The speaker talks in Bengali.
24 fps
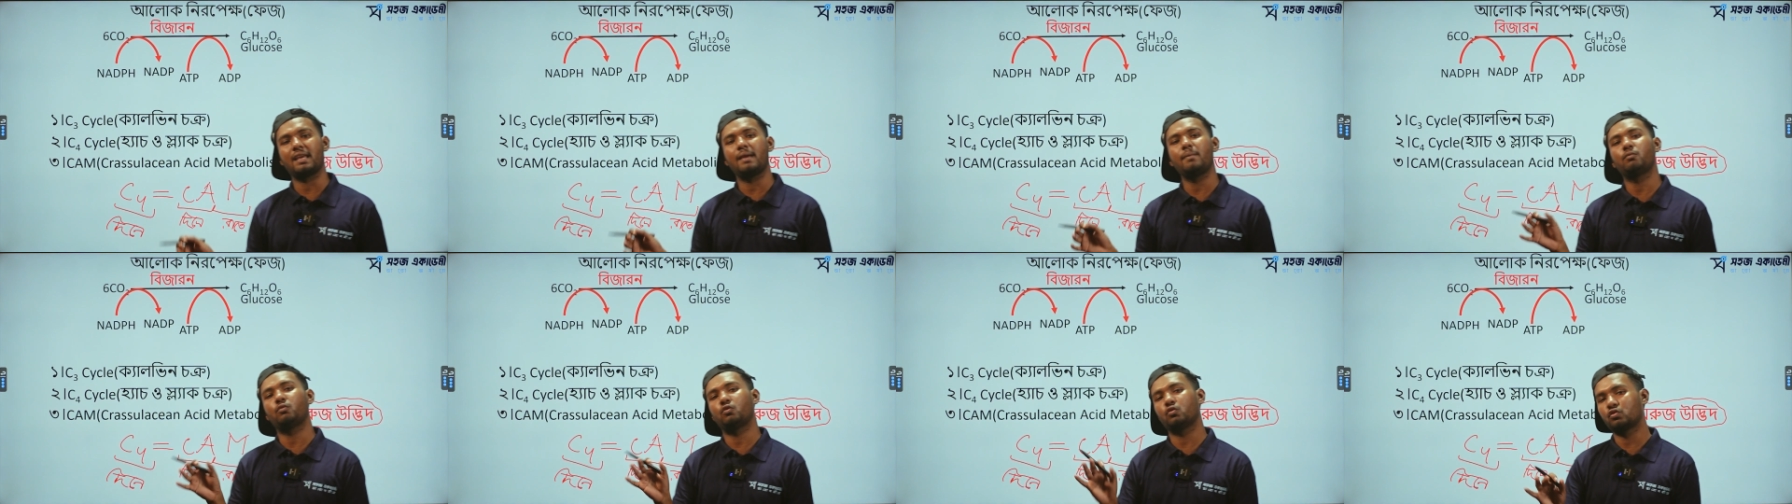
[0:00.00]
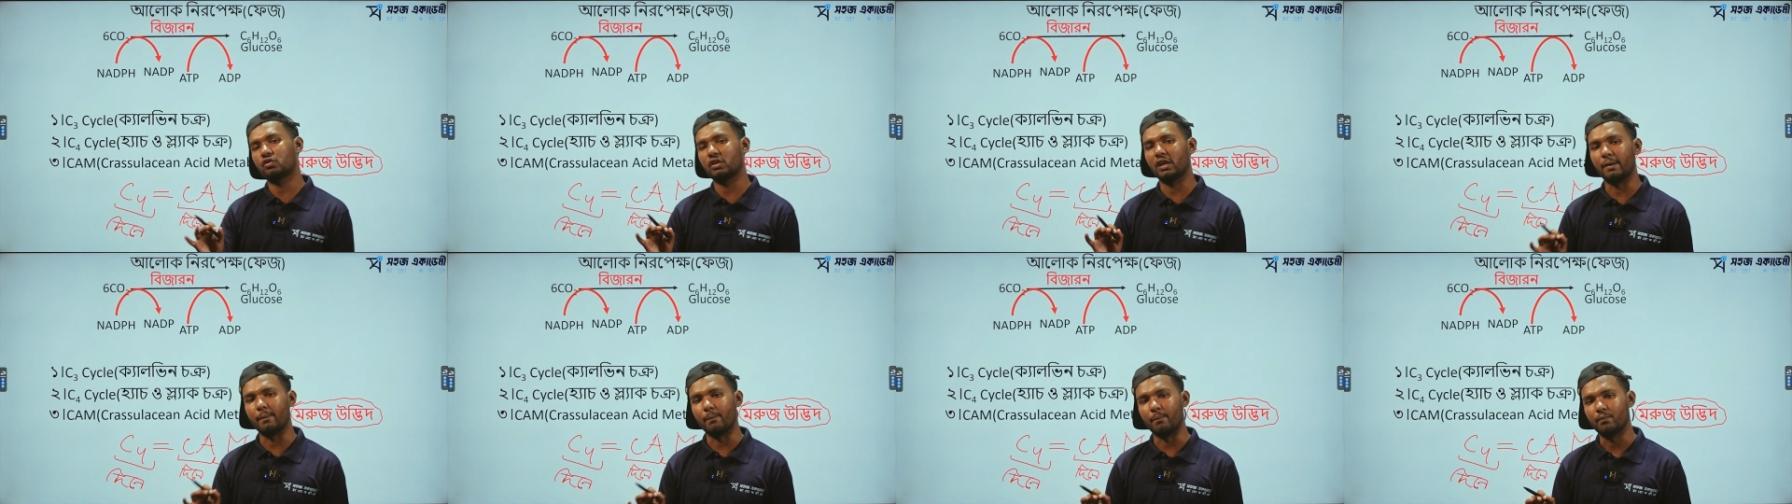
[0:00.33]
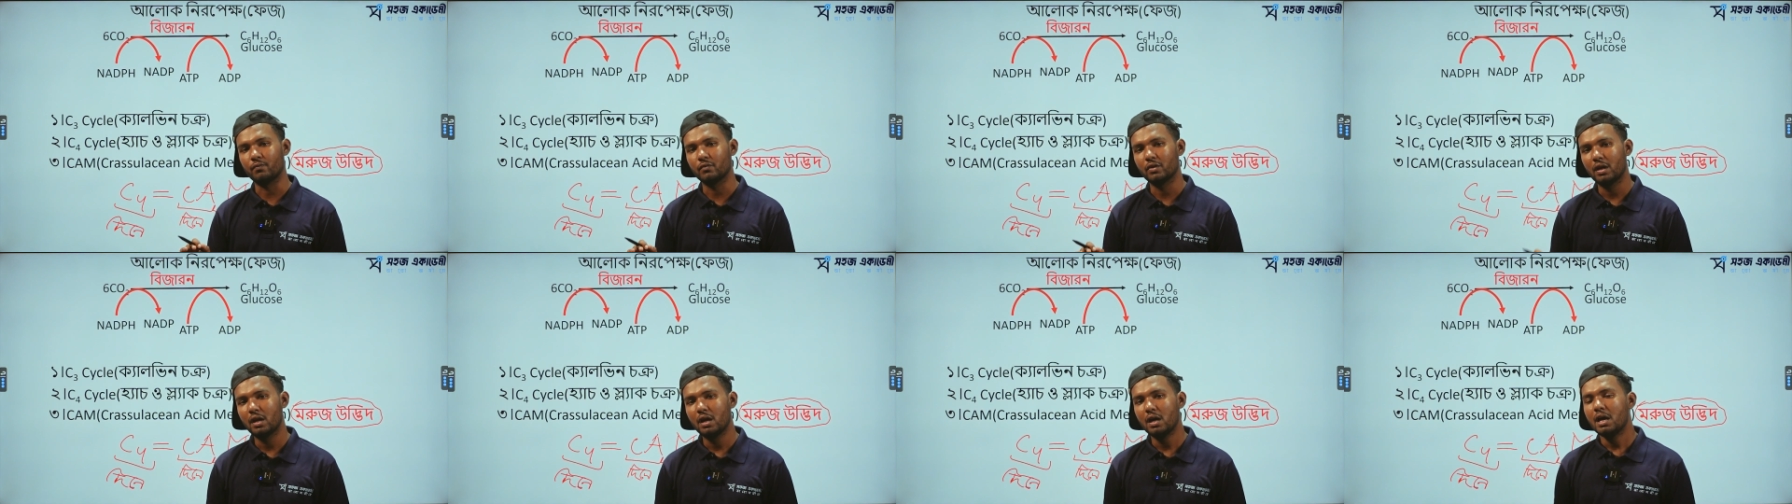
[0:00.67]
সেম টু সেম
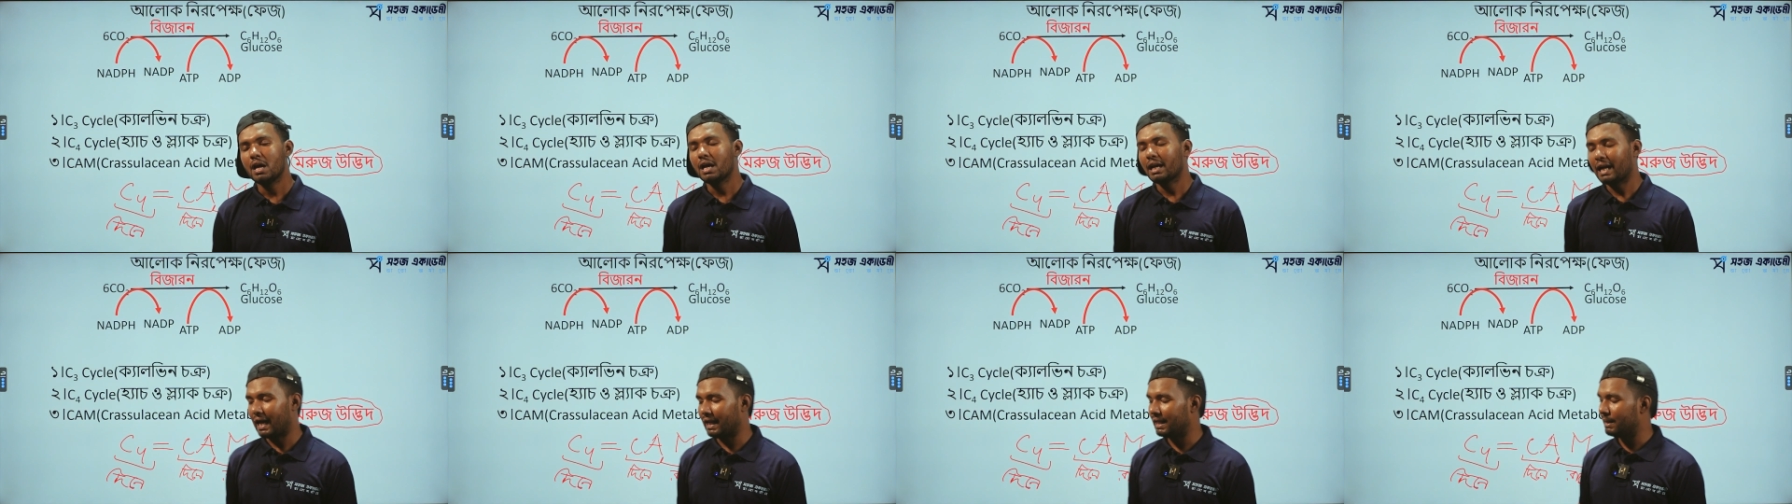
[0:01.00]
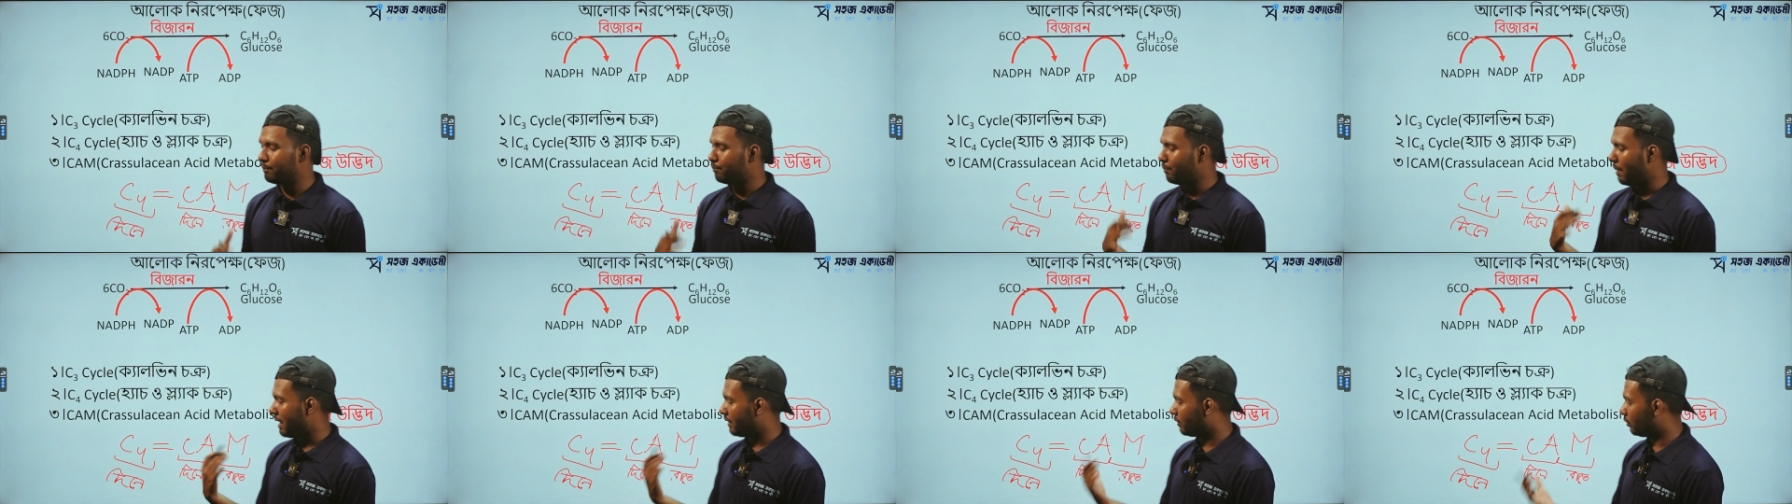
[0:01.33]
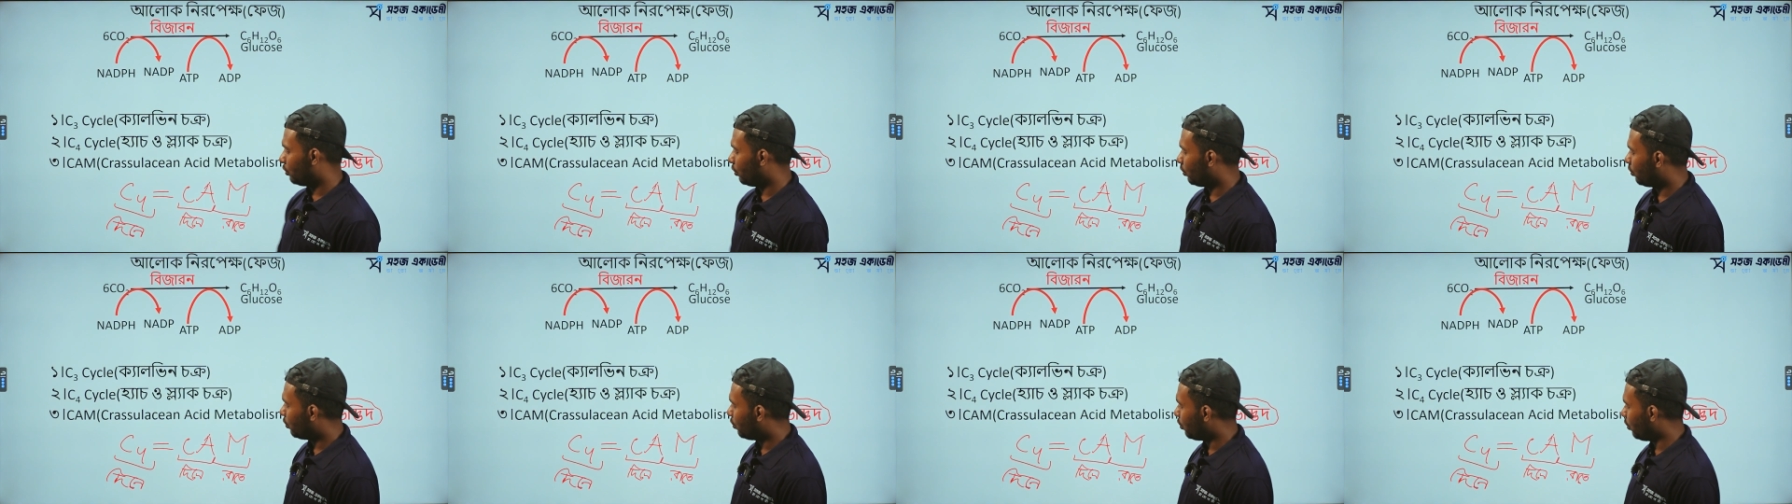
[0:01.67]
খালি
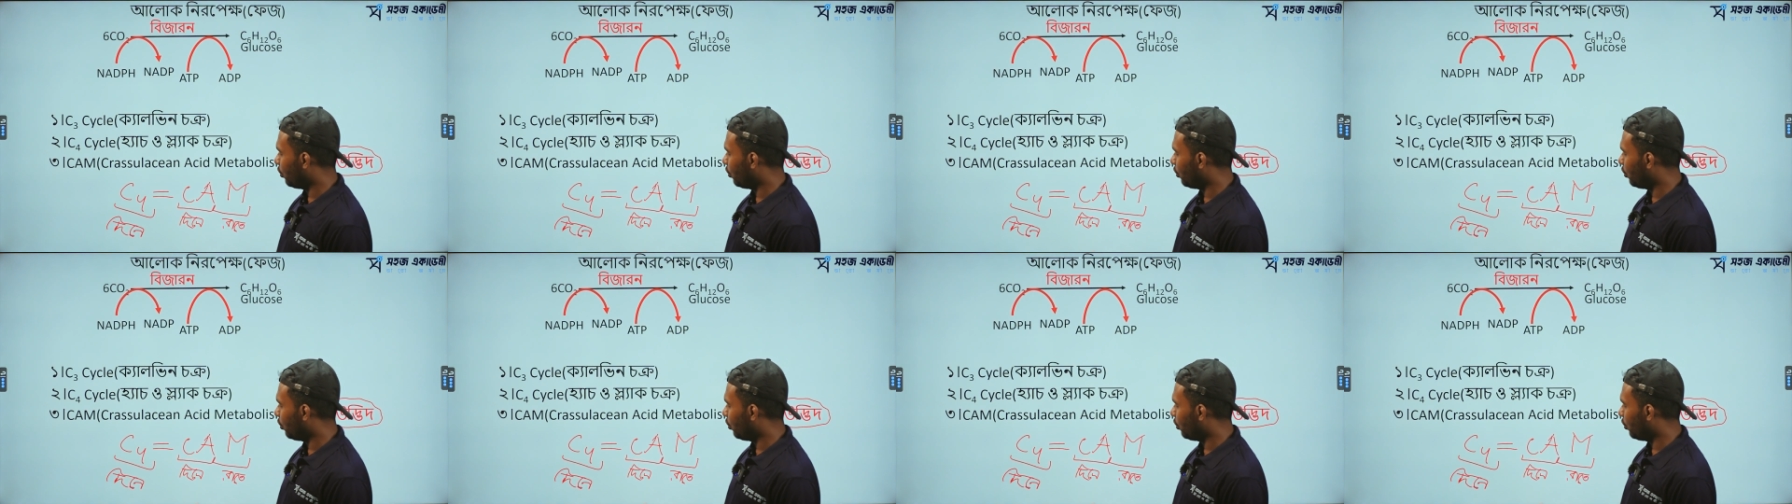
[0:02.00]
পার্থক্য